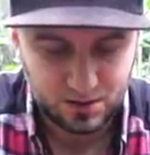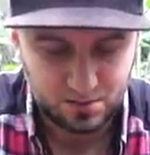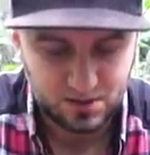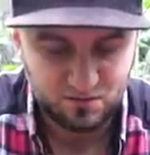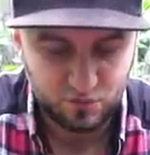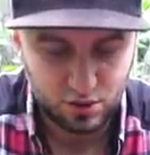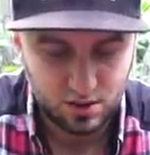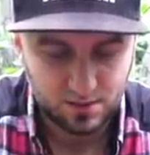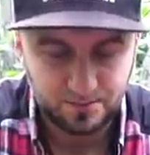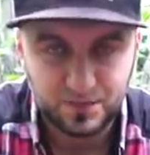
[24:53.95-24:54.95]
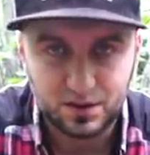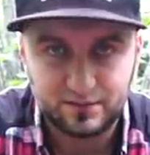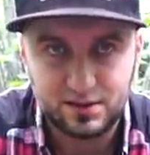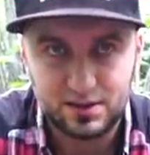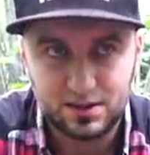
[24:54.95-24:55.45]
И мы этим волоком
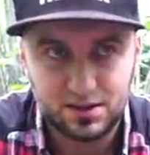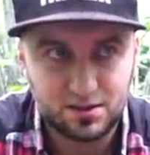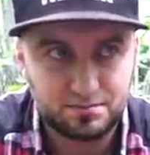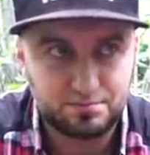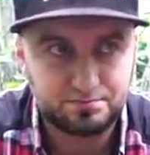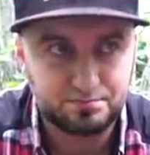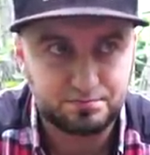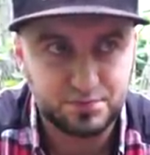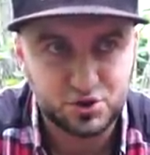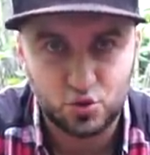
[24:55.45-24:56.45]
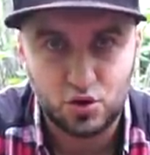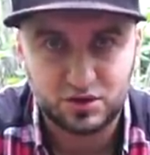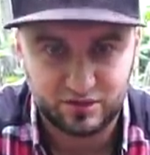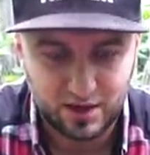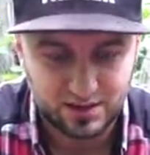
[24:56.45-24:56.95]
ловили мешок,
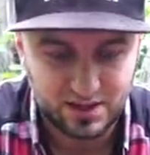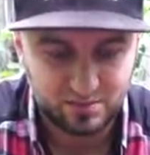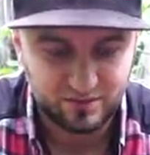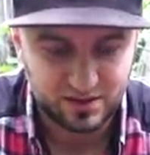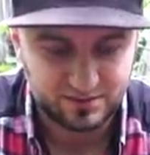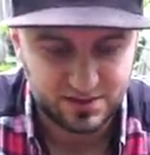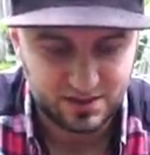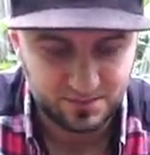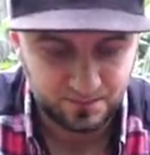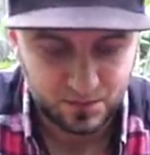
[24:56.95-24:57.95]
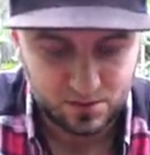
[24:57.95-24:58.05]
2-3 бывало в день.